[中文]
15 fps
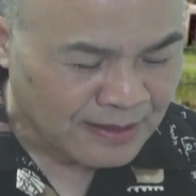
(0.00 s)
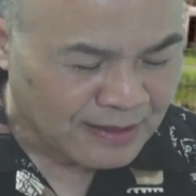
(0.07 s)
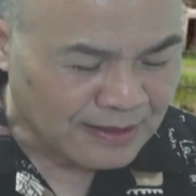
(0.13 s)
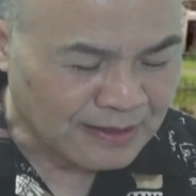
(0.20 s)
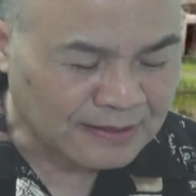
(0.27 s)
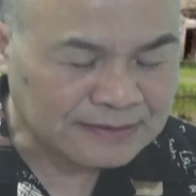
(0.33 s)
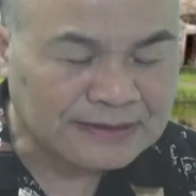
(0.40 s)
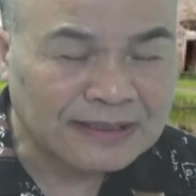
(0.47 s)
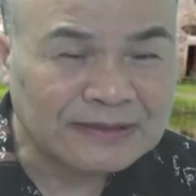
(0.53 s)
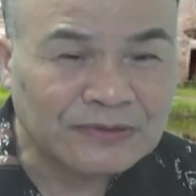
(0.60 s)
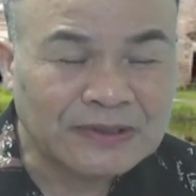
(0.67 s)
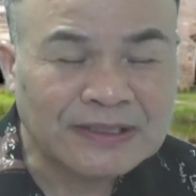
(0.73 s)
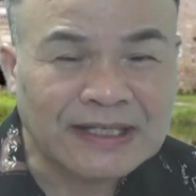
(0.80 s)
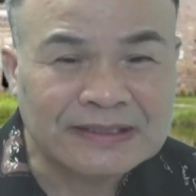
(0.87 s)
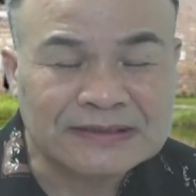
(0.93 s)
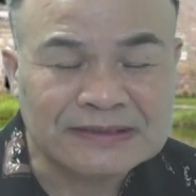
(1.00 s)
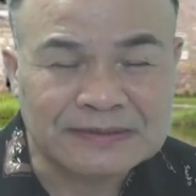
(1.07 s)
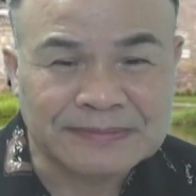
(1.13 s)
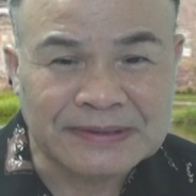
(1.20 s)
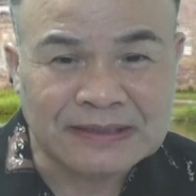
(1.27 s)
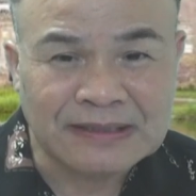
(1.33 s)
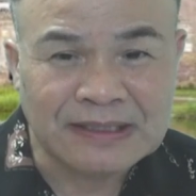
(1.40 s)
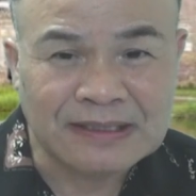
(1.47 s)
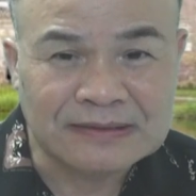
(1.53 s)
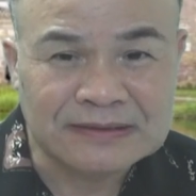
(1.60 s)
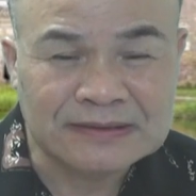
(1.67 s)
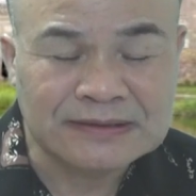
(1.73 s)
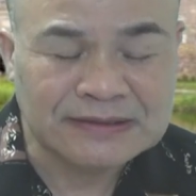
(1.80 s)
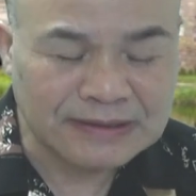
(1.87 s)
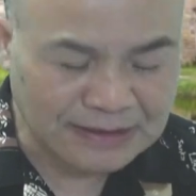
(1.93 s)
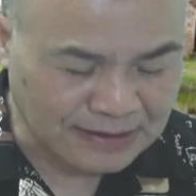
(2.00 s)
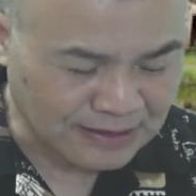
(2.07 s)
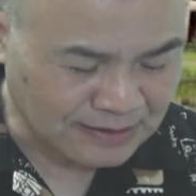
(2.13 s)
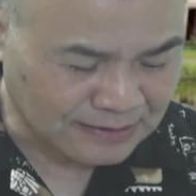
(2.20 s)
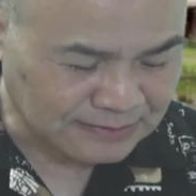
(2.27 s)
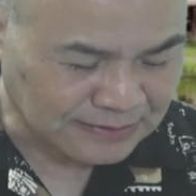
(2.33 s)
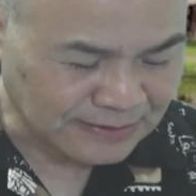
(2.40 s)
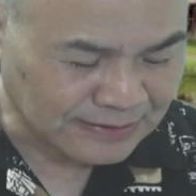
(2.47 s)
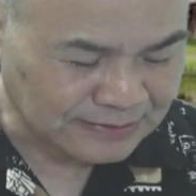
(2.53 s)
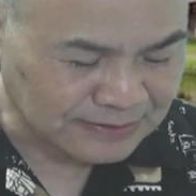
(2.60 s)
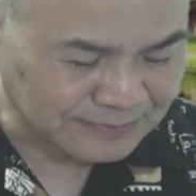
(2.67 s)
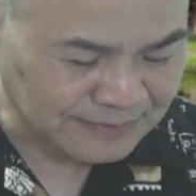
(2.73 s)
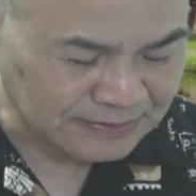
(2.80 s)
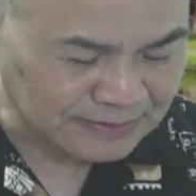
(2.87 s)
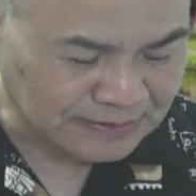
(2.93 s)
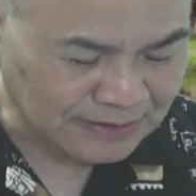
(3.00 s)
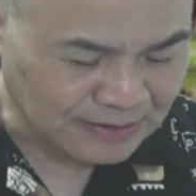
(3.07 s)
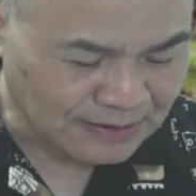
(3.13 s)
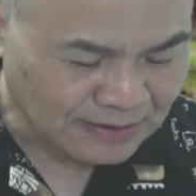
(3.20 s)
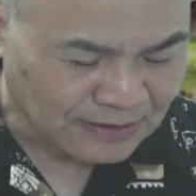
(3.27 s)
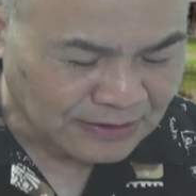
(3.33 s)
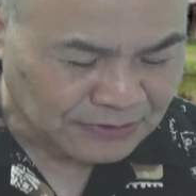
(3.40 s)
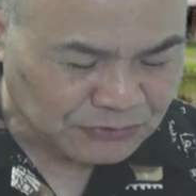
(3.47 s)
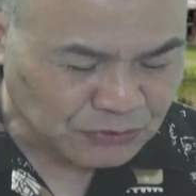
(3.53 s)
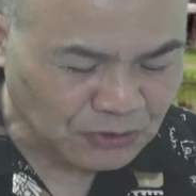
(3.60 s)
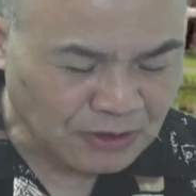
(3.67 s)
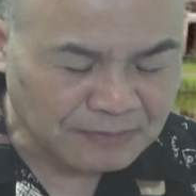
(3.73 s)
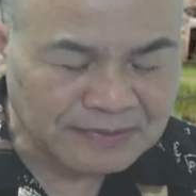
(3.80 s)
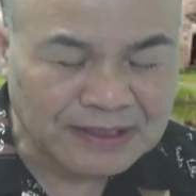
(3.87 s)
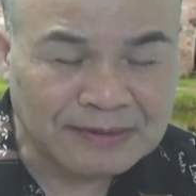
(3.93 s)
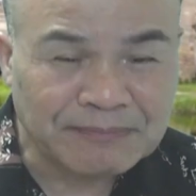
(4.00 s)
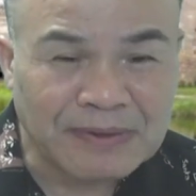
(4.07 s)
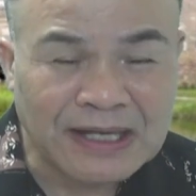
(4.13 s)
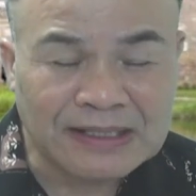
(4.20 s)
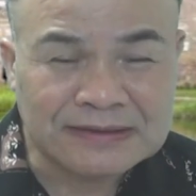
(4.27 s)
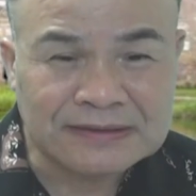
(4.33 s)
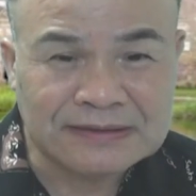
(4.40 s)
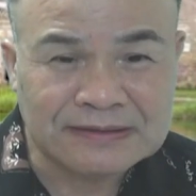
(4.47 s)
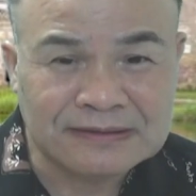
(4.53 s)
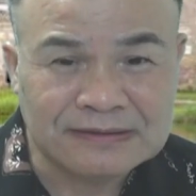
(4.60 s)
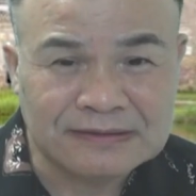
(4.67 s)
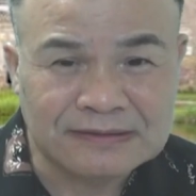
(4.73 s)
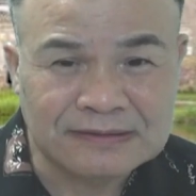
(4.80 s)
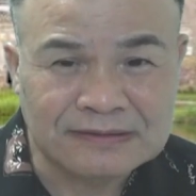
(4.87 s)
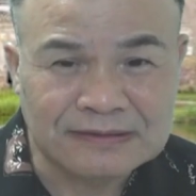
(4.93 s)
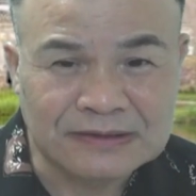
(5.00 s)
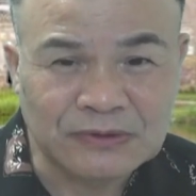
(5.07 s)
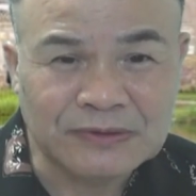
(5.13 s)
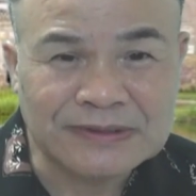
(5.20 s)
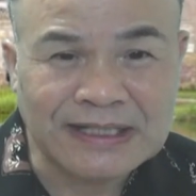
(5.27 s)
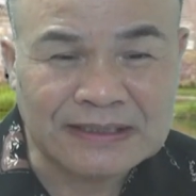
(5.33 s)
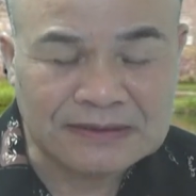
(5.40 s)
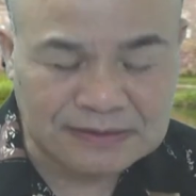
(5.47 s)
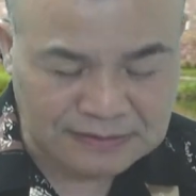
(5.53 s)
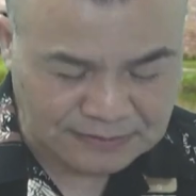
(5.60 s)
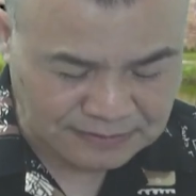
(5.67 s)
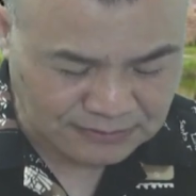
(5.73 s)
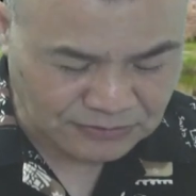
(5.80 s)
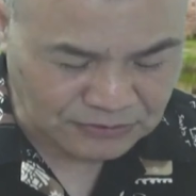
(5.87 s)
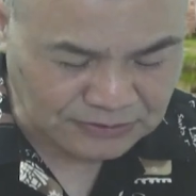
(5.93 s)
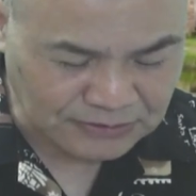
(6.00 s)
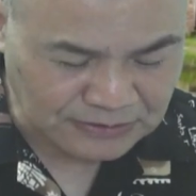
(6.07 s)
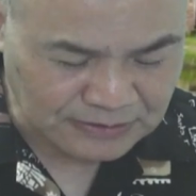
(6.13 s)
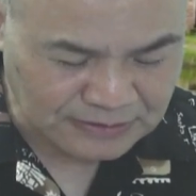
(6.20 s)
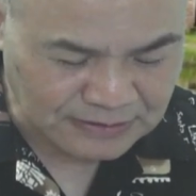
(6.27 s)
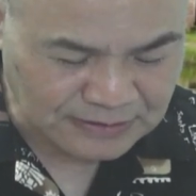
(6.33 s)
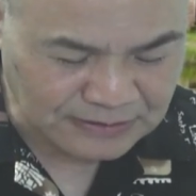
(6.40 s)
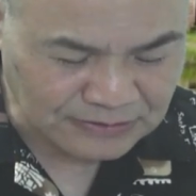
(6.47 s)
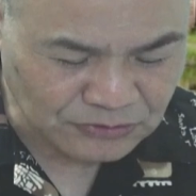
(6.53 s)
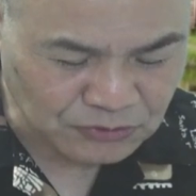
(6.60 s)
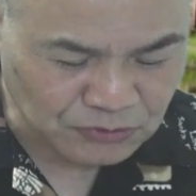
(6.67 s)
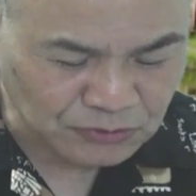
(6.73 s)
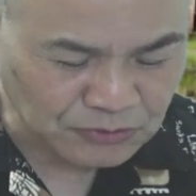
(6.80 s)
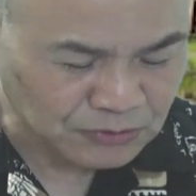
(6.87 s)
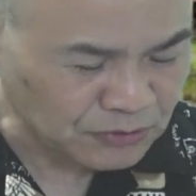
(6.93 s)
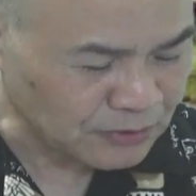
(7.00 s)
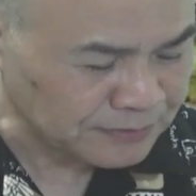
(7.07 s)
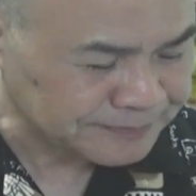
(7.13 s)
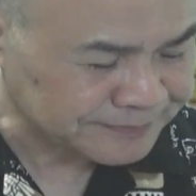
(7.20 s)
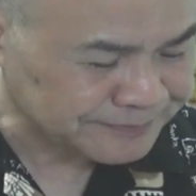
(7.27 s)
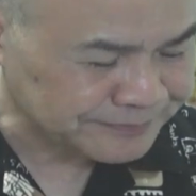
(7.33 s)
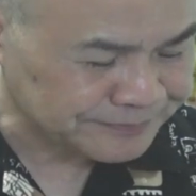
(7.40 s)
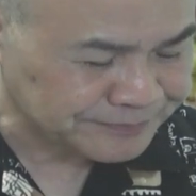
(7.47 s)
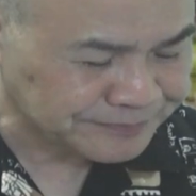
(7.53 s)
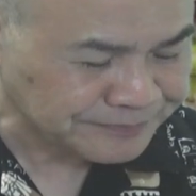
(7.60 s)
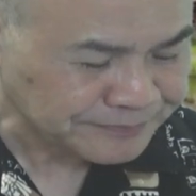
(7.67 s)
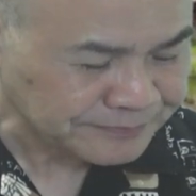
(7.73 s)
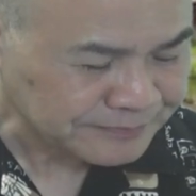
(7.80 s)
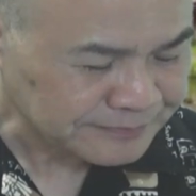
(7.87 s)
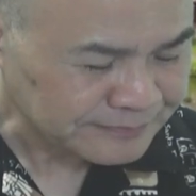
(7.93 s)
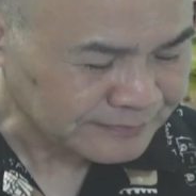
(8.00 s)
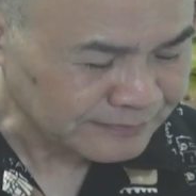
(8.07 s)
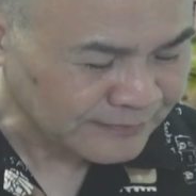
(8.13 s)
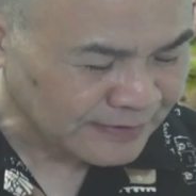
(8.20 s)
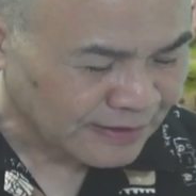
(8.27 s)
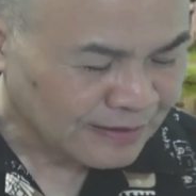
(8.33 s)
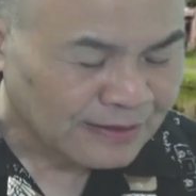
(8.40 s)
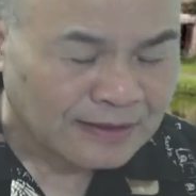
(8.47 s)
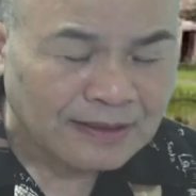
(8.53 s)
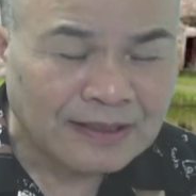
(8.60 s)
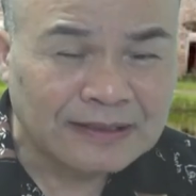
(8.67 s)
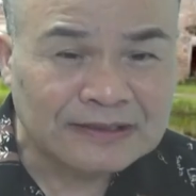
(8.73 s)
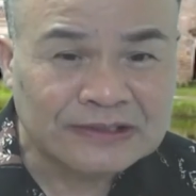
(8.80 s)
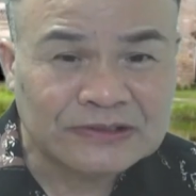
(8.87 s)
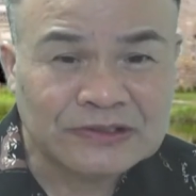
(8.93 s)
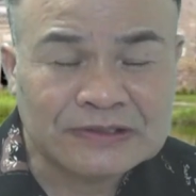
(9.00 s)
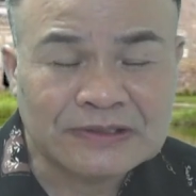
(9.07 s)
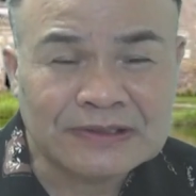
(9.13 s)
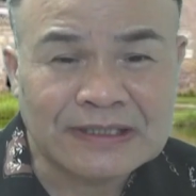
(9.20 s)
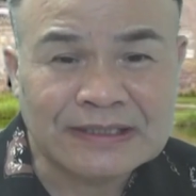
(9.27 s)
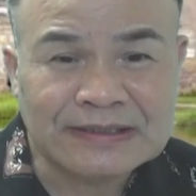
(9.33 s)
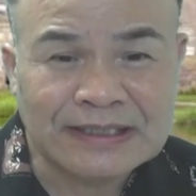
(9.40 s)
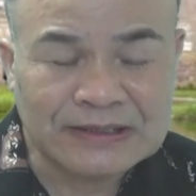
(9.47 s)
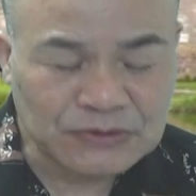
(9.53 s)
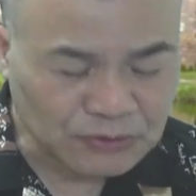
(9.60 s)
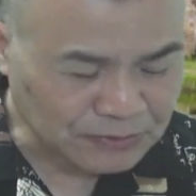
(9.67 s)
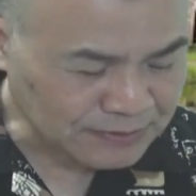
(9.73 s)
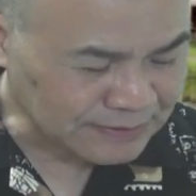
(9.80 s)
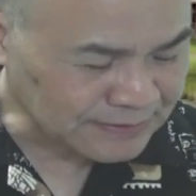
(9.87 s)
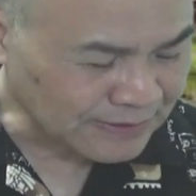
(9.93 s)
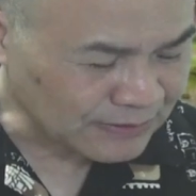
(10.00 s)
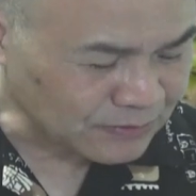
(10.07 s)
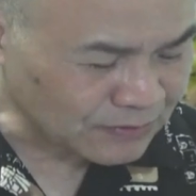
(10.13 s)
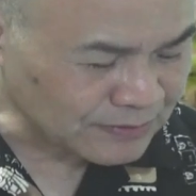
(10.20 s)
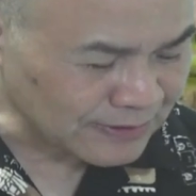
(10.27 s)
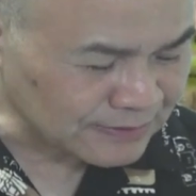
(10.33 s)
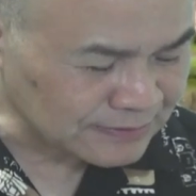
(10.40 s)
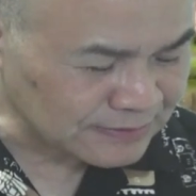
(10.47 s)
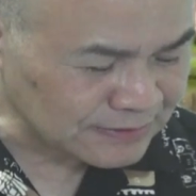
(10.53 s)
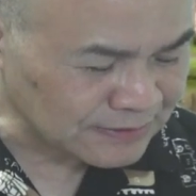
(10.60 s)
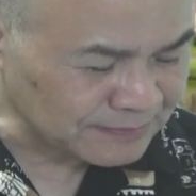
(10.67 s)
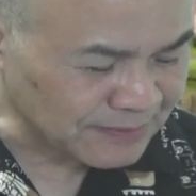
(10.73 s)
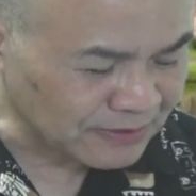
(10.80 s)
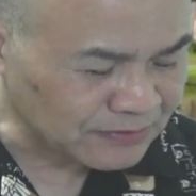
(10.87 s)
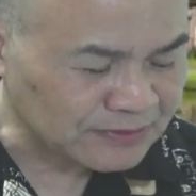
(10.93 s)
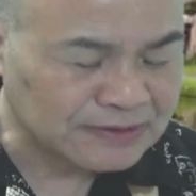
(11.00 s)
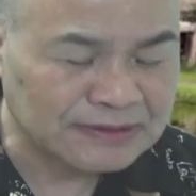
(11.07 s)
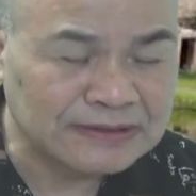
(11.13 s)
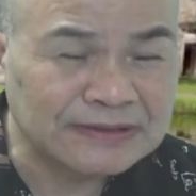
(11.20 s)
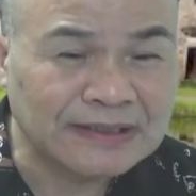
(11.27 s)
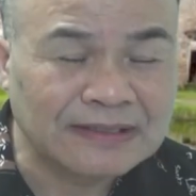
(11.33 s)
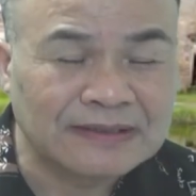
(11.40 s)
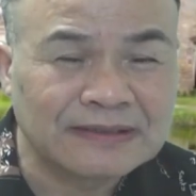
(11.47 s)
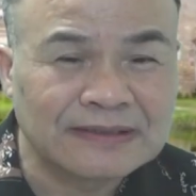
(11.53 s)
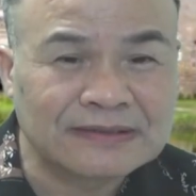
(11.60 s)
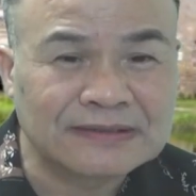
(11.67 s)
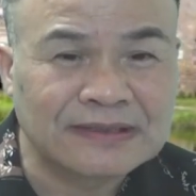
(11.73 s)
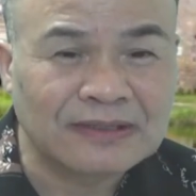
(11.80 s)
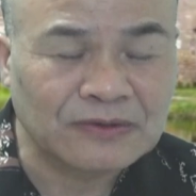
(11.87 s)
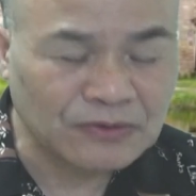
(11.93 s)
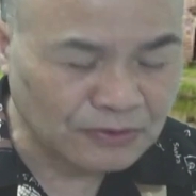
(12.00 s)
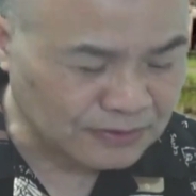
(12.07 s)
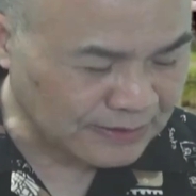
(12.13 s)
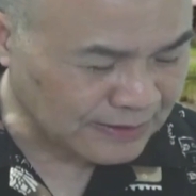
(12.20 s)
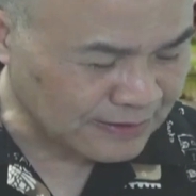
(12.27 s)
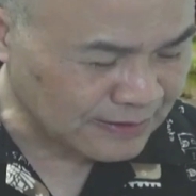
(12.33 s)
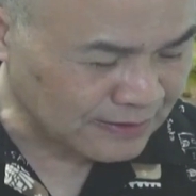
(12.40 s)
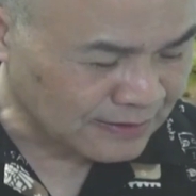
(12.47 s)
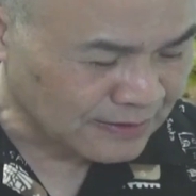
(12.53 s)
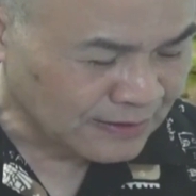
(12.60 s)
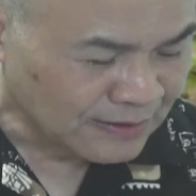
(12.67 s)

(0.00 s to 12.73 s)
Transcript: 呃，在渊海子平啊之前呢，渊海子平之前最有名的八字理论大师就是李虚中。啊，李虚中呢，他出生在公元七百六十一年，一直到公元呢，